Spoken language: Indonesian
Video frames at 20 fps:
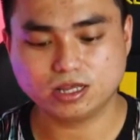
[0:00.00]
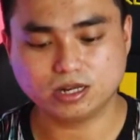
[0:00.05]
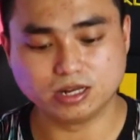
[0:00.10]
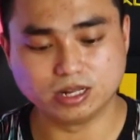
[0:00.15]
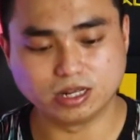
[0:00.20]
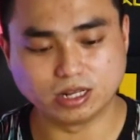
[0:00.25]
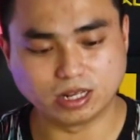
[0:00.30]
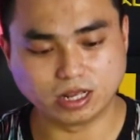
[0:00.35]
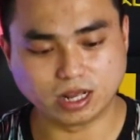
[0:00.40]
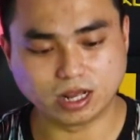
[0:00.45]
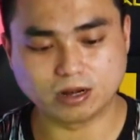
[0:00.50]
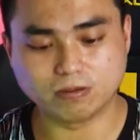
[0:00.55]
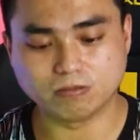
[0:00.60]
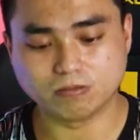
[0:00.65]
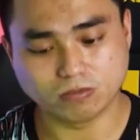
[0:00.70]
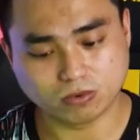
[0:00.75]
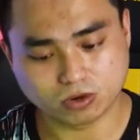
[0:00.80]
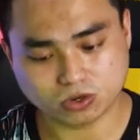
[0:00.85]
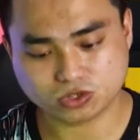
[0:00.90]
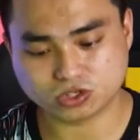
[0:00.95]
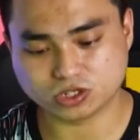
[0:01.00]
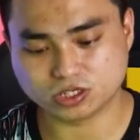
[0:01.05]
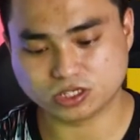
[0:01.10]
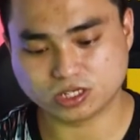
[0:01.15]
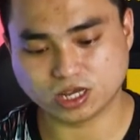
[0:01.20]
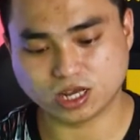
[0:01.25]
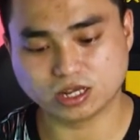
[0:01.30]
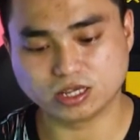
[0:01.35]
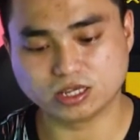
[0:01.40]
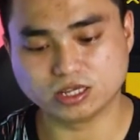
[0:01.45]
dengan mouse
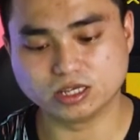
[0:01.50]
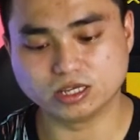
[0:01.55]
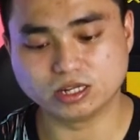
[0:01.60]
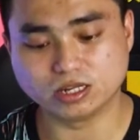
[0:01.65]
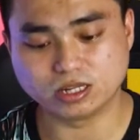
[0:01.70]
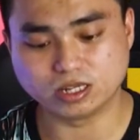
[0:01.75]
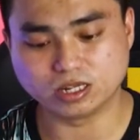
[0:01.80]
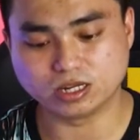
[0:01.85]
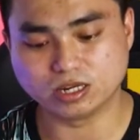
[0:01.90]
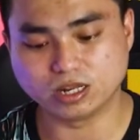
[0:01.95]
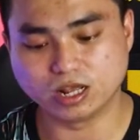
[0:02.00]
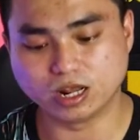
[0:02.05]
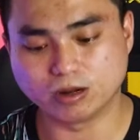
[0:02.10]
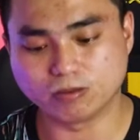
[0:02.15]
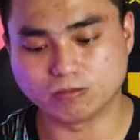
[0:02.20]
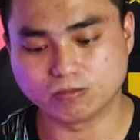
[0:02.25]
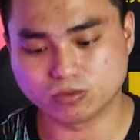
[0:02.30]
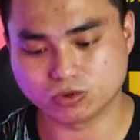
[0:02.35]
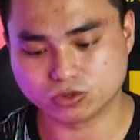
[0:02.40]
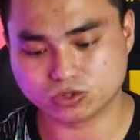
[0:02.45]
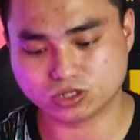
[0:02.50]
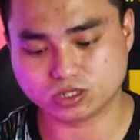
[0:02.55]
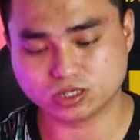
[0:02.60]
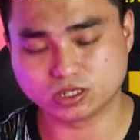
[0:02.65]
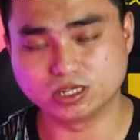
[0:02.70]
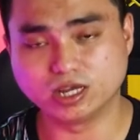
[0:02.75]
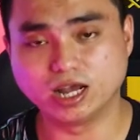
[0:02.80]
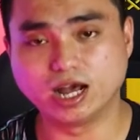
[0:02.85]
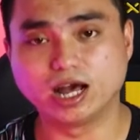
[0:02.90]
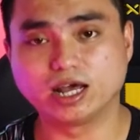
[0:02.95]
secanggih ini dan mouse
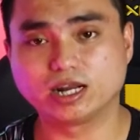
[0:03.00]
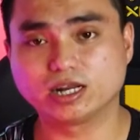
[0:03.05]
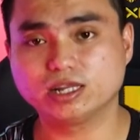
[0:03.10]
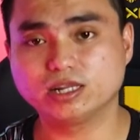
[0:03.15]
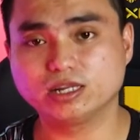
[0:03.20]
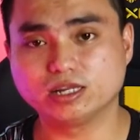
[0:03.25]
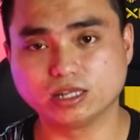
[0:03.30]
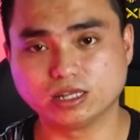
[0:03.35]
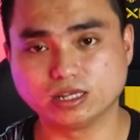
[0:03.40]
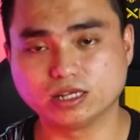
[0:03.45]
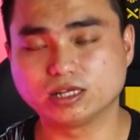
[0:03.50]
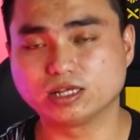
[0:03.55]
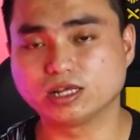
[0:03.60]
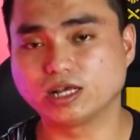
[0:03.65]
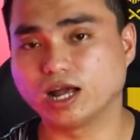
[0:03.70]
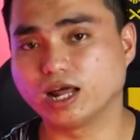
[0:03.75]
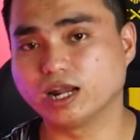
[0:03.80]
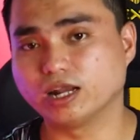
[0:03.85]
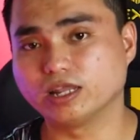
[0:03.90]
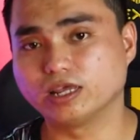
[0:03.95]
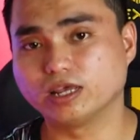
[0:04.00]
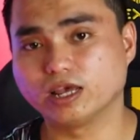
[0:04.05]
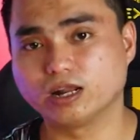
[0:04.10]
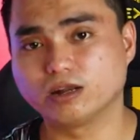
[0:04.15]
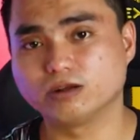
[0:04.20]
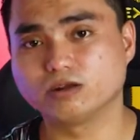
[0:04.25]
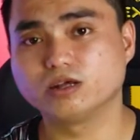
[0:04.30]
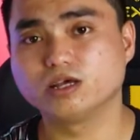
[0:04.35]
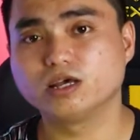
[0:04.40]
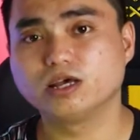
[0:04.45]
segahar ini
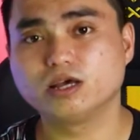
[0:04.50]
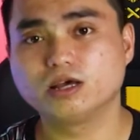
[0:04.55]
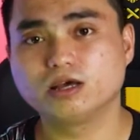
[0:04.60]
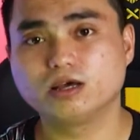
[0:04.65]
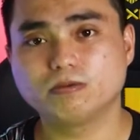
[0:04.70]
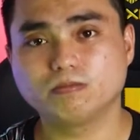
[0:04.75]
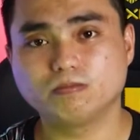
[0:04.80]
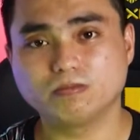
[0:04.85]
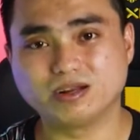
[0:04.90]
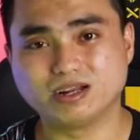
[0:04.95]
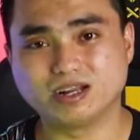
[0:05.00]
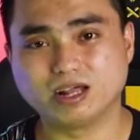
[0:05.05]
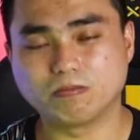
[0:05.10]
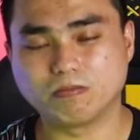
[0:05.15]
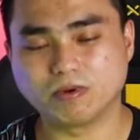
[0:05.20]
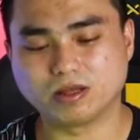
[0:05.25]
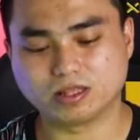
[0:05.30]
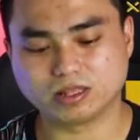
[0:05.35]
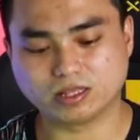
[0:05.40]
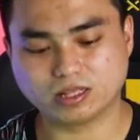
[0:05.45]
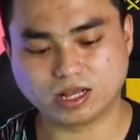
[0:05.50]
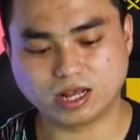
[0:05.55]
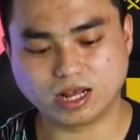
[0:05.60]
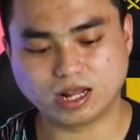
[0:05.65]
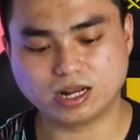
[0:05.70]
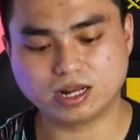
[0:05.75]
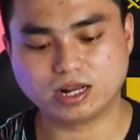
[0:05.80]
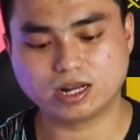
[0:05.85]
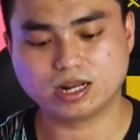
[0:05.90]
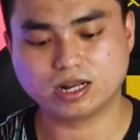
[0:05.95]
kalian
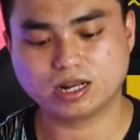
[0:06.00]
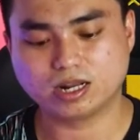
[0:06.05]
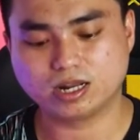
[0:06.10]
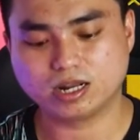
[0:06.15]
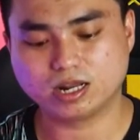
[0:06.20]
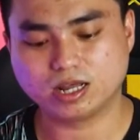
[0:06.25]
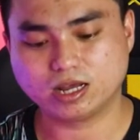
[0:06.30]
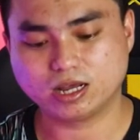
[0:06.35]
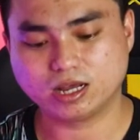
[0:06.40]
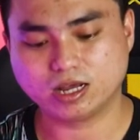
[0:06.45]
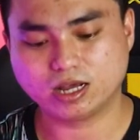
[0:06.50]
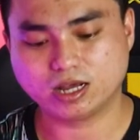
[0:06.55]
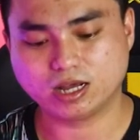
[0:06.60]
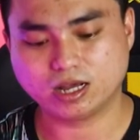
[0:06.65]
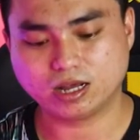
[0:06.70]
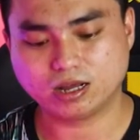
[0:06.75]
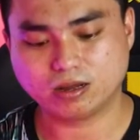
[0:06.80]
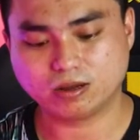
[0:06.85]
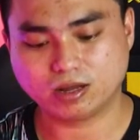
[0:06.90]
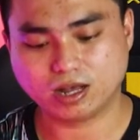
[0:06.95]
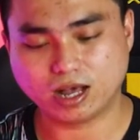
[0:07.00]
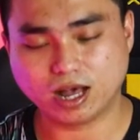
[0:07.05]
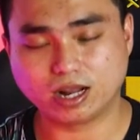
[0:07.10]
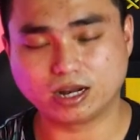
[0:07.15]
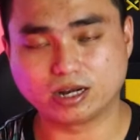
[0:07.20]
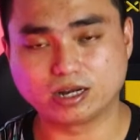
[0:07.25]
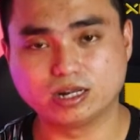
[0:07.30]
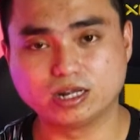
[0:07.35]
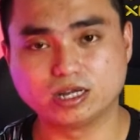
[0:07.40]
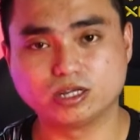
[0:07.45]
mendapatkan
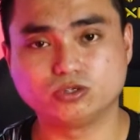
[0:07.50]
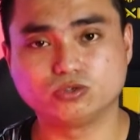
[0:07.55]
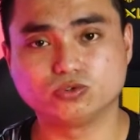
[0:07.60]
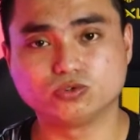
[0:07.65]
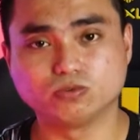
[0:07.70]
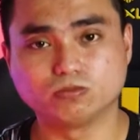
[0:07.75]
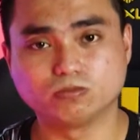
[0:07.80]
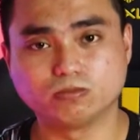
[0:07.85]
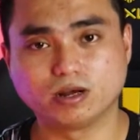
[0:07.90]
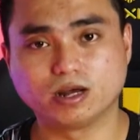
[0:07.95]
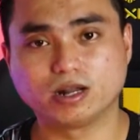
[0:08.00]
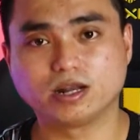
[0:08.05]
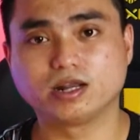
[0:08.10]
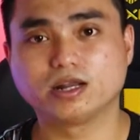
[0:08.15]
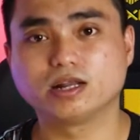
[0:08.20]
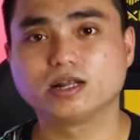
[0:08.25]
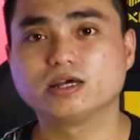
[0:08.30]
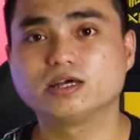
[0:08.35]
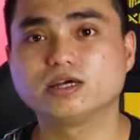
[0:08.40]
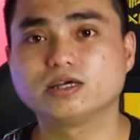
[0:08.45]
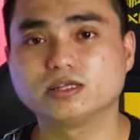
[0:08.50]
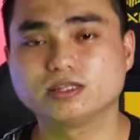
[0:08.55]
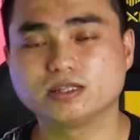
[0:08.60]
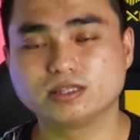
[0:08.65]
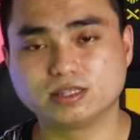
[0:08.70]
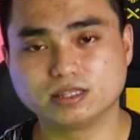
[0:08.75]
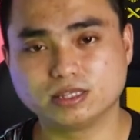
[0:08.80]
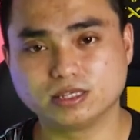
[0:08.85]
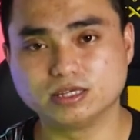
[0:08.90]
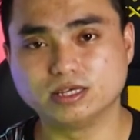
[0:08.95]
harga cuman
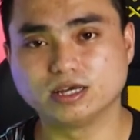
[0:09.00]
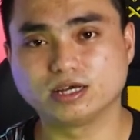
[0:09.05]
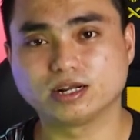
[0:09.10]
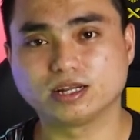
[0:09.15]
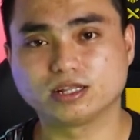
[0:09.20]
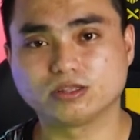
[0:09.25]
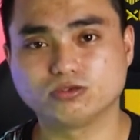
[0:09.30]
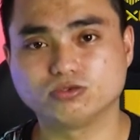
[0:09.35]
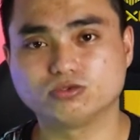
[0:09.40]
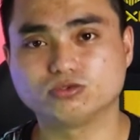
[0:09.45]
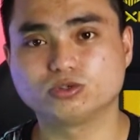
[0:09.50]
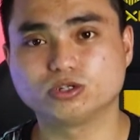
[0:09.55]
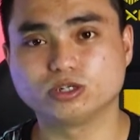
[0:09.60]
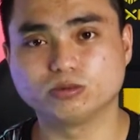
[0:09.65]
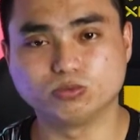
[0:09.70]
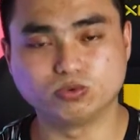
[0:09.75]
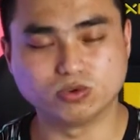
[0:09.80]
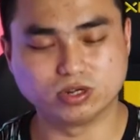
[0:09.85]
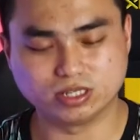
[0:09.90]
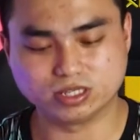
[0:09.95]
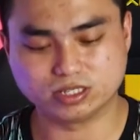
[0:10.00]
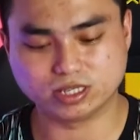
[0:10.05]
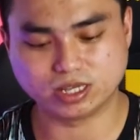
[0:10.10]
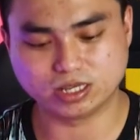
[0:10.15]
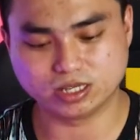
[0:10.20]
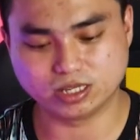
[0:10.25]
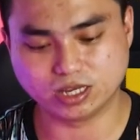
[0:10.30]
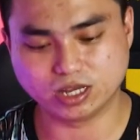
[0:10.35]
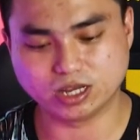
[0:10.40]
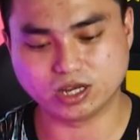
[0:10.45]
300 ribuan
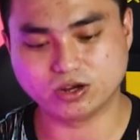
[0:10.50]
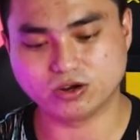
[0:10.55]
saja.